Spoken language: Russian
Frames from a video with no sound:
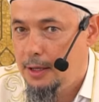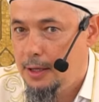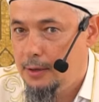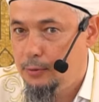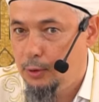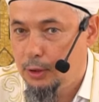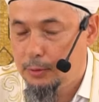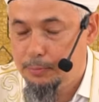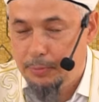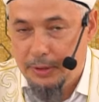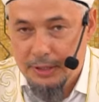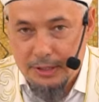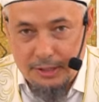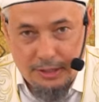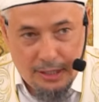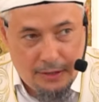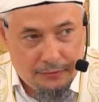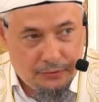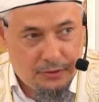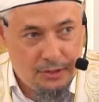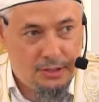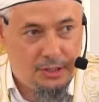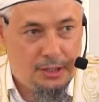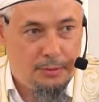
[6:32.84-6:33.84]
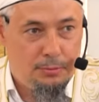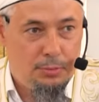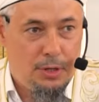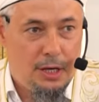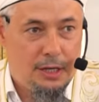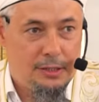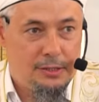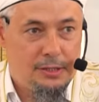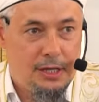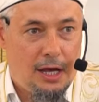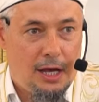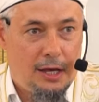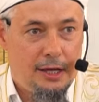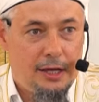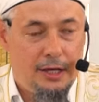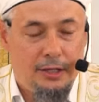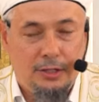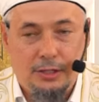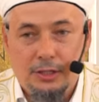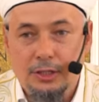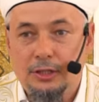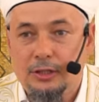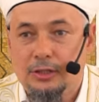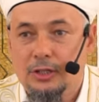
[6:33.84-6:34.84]
И вот представьте себе, за
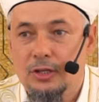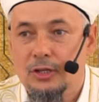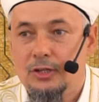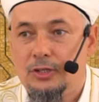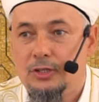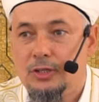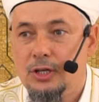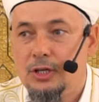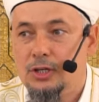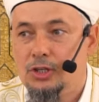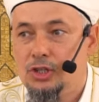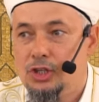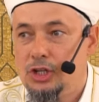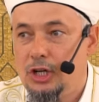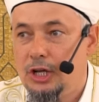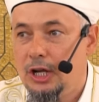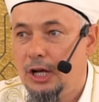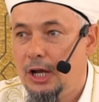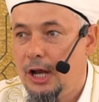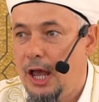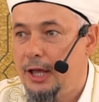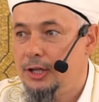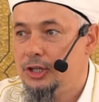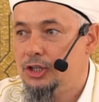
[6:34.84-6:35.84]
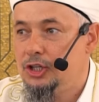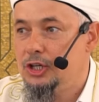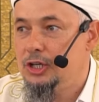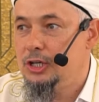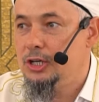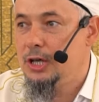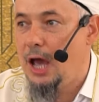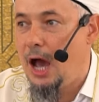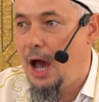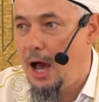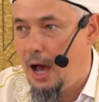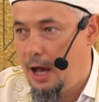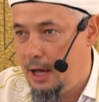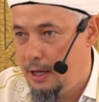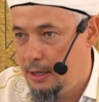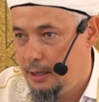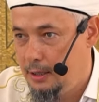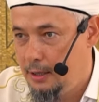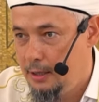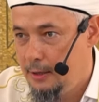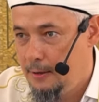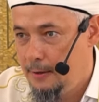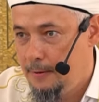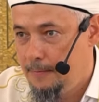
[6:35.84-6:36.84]
эти тысячелетия,
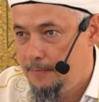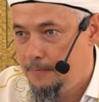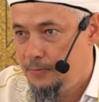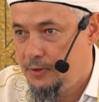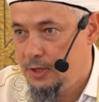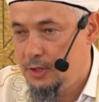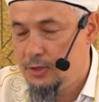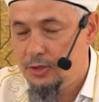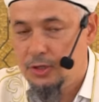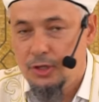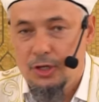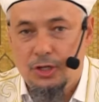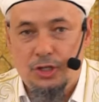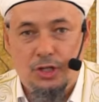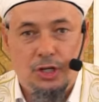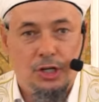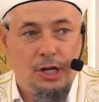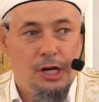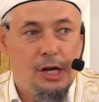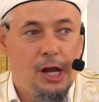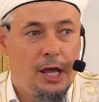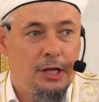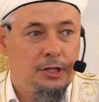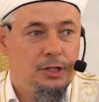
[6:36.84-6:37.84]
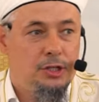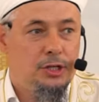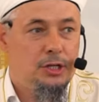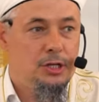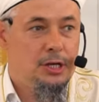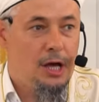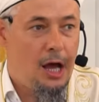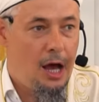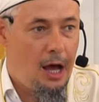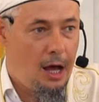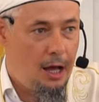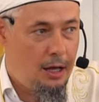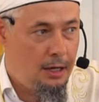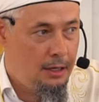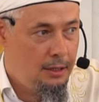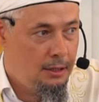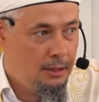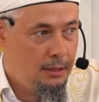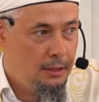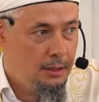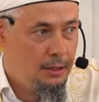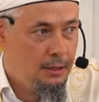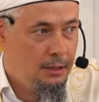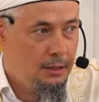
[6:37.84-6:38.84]
тысячелетия,
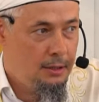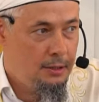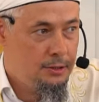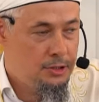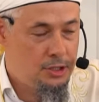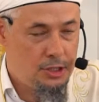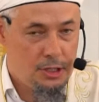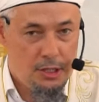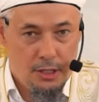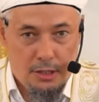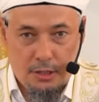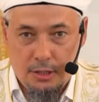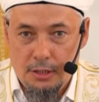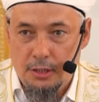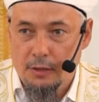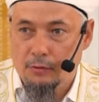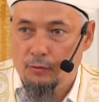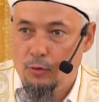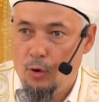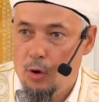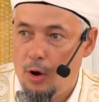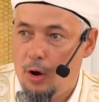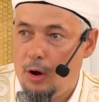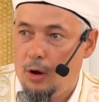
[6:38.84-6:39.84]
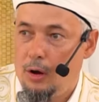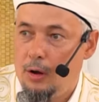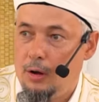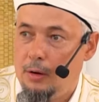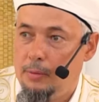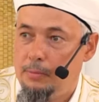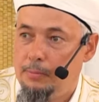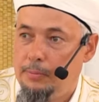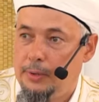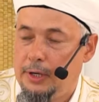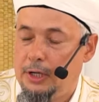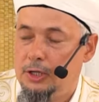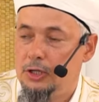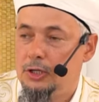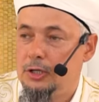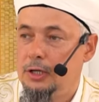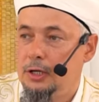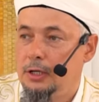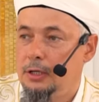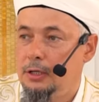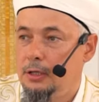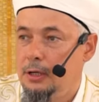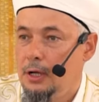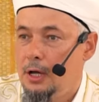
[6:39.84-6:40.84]
через него
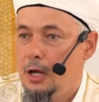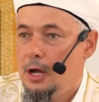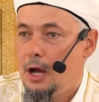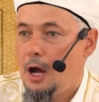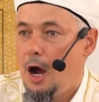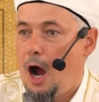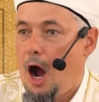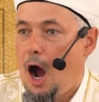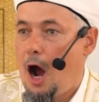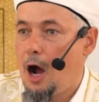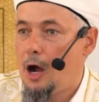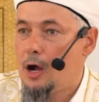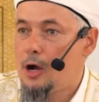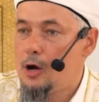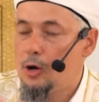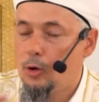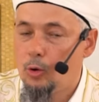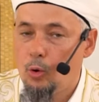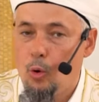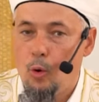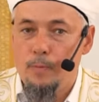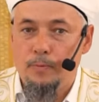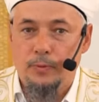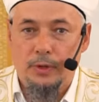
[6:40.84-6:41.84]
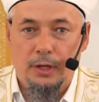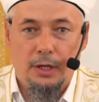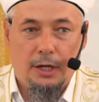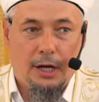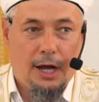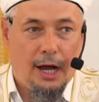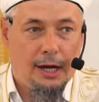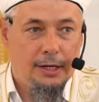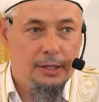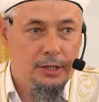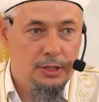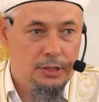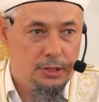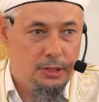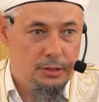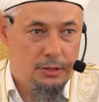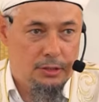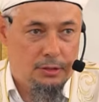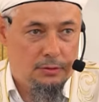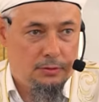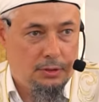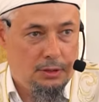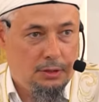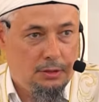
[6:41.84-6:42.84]
прошли огромное
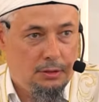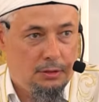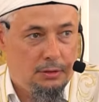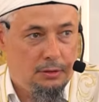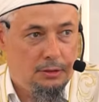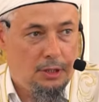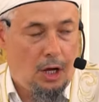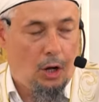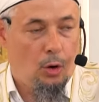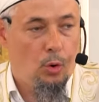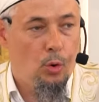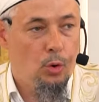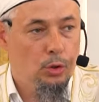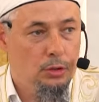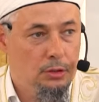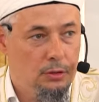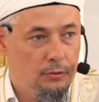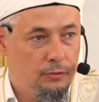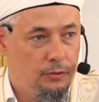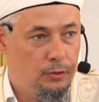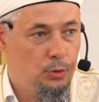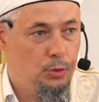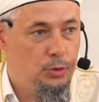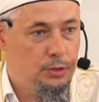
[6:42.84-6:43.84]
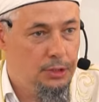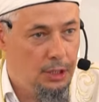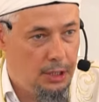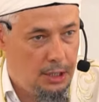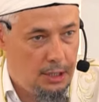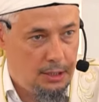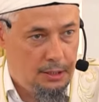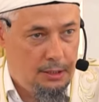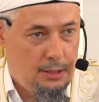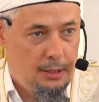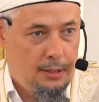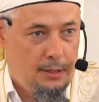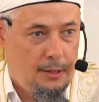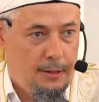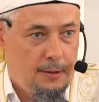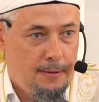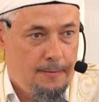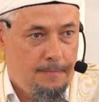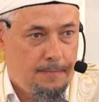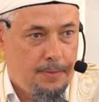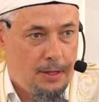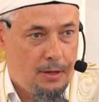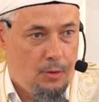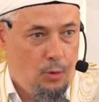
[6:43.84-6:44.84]
количество народов, людей.
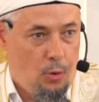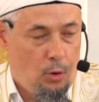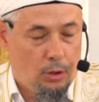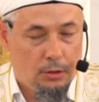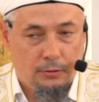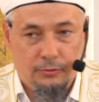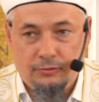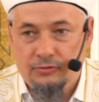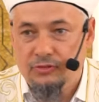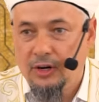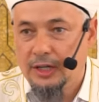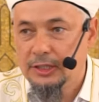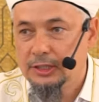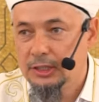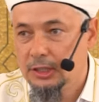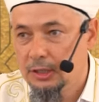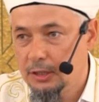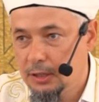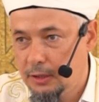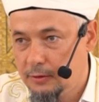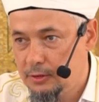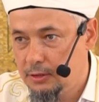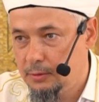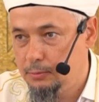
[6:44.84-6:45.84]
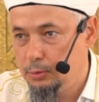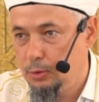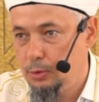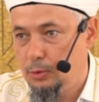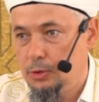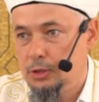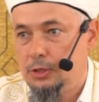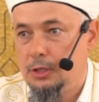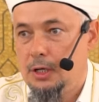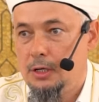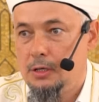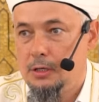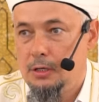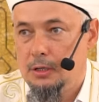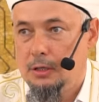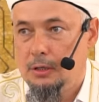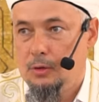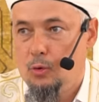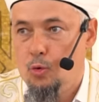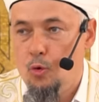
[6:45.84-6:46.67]
Он вводил их в заблуждение.